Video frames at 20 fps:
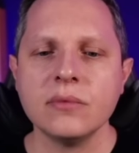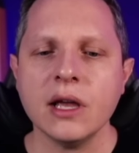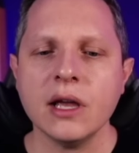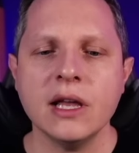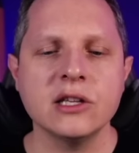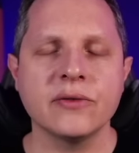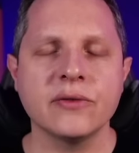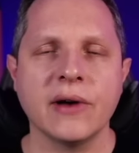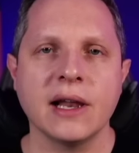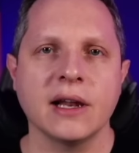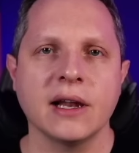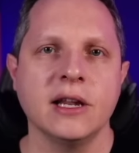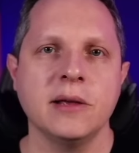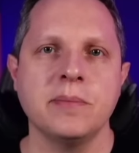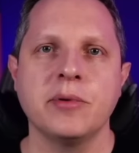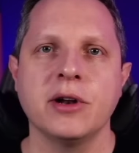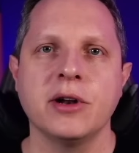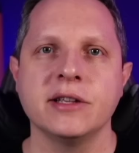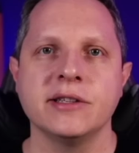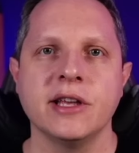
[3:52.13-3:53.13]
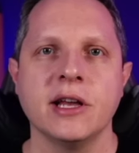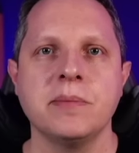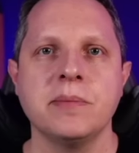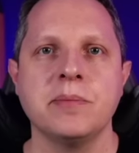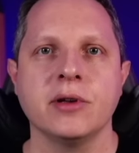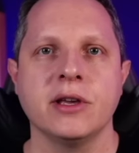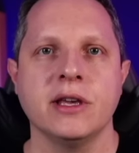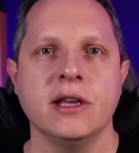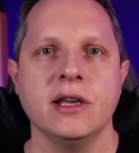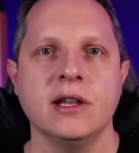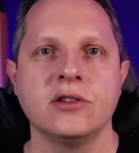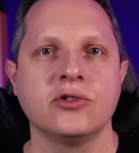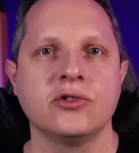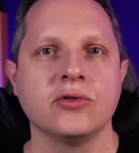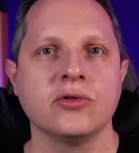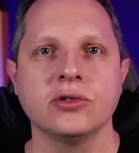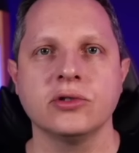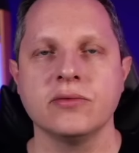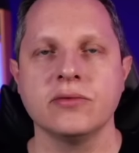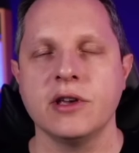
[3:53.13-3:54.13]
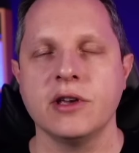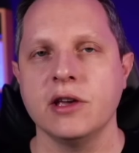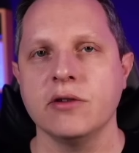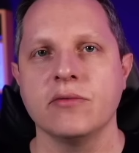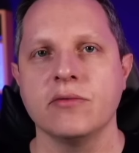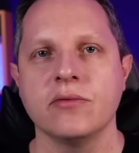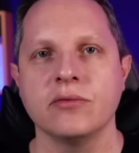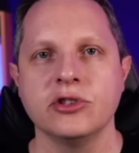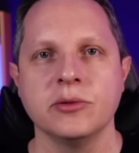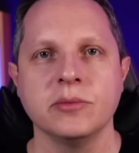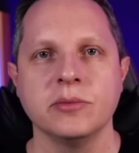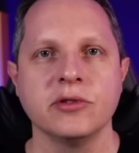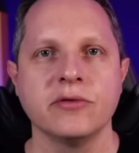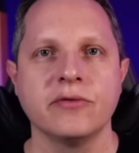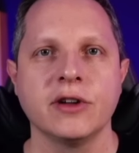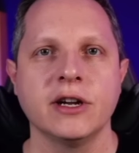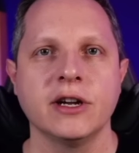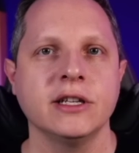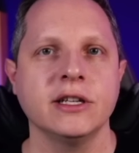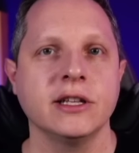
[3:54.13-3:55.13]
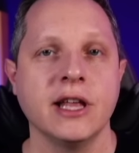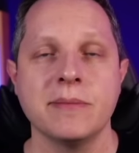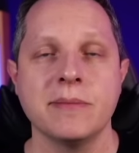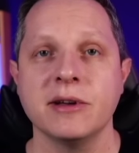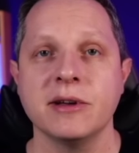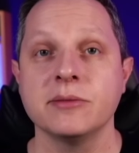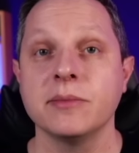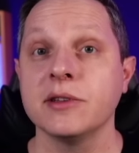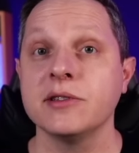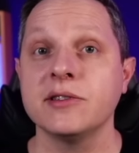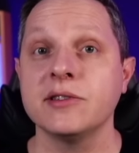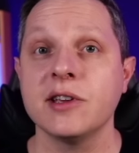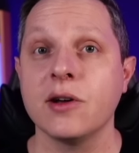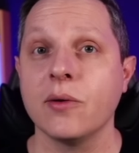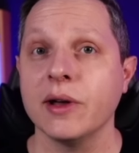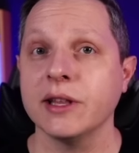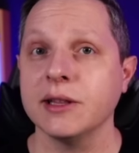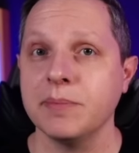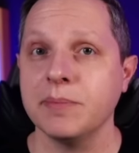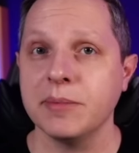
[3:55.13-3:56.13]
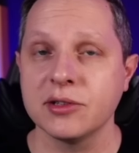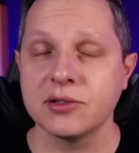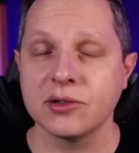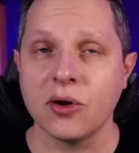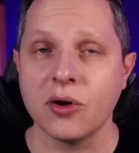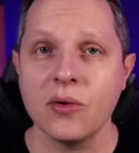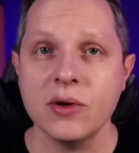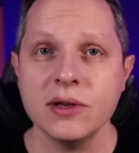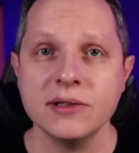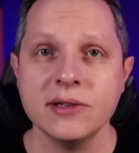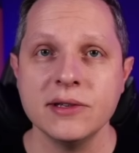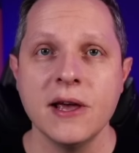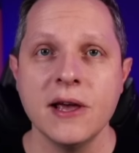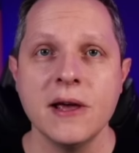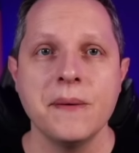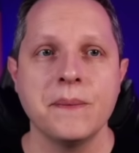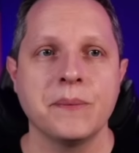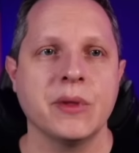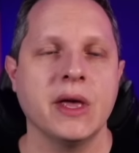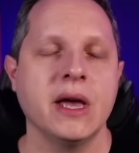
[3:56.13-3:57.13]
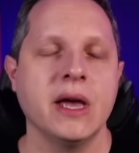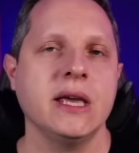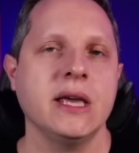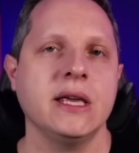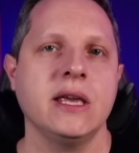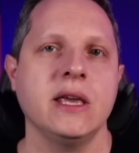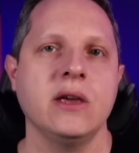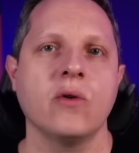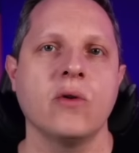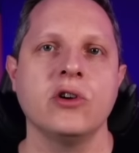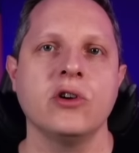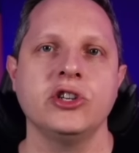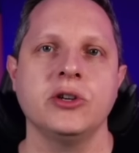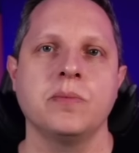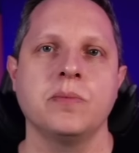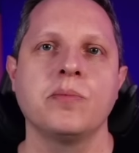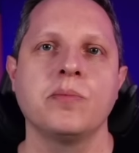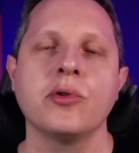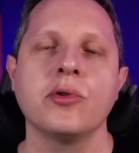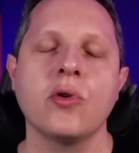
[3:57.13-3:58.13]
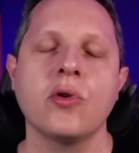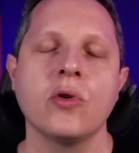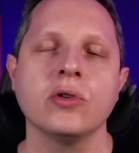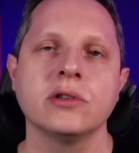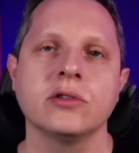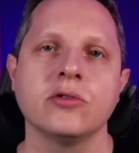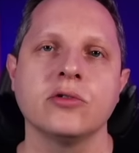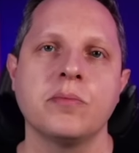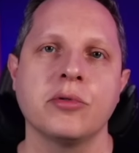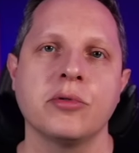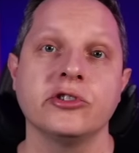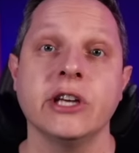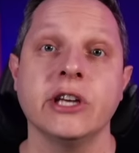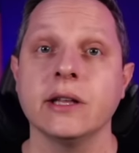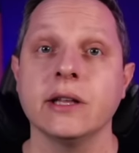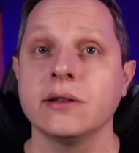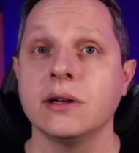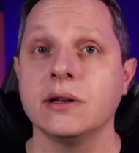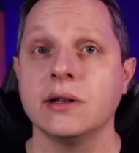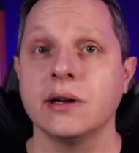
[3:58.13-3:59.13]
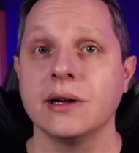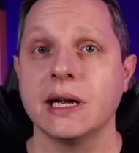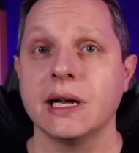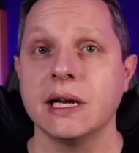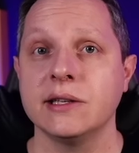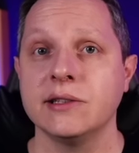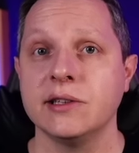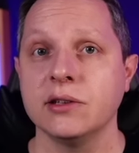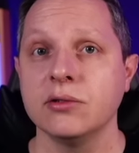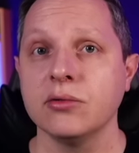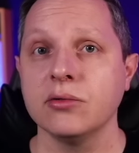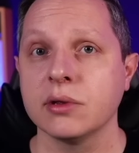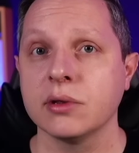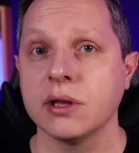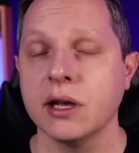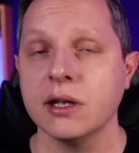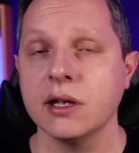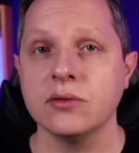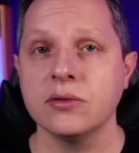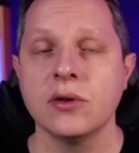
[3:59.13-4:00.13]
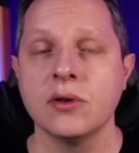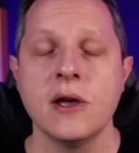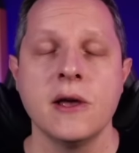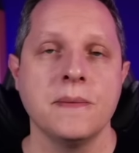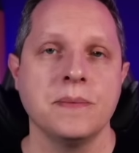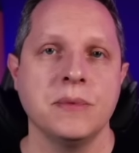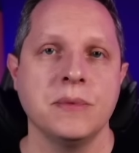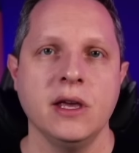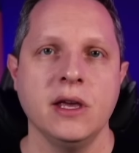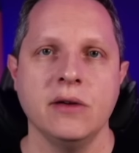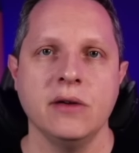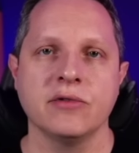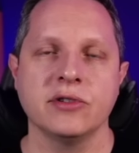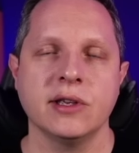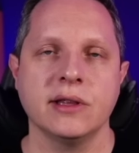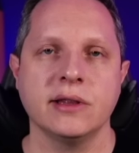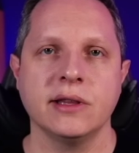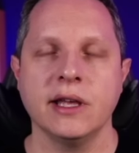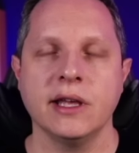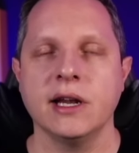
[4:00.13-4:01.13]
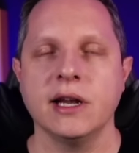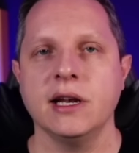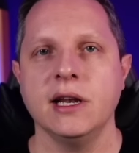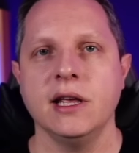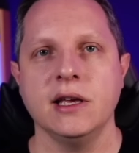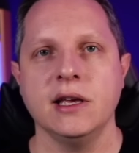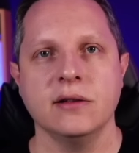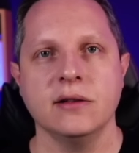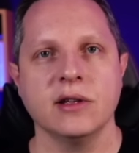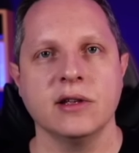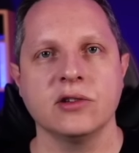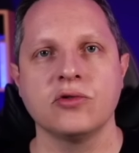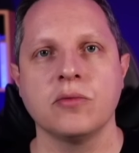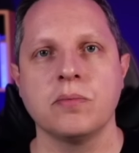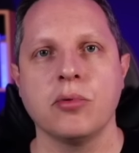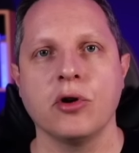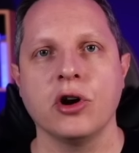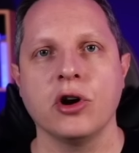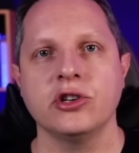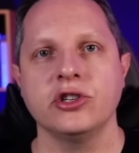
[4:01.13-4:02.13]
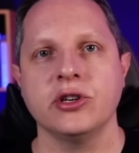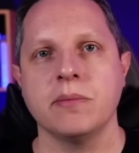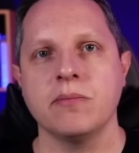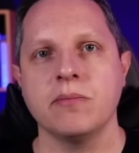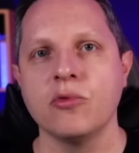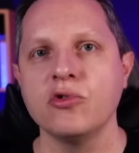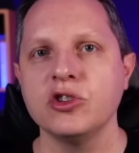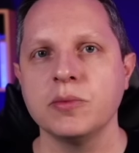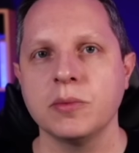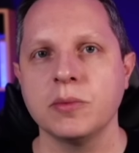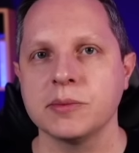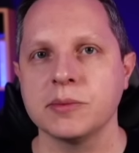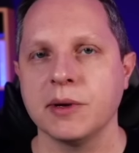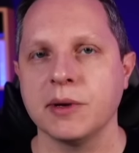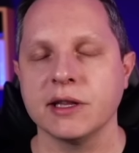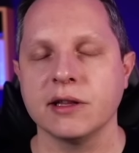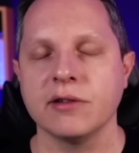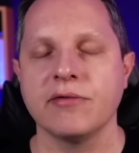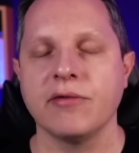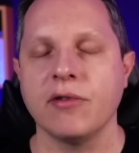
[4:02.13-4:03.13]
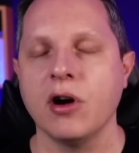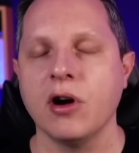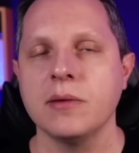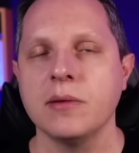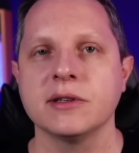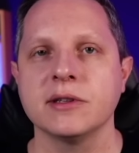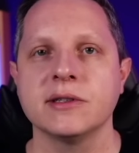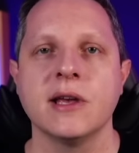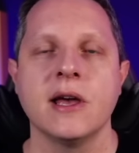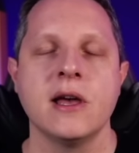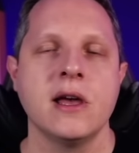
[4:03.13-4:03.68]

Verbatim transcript: Eles falam ali, por exemplo, que eles chutam que o time do Flirt tem mais ou menos 50 pessoas, né? E que hoje, por conta do projeto ele ter crescido tanto e você ter ali né, suporte a múltiplas plataformas,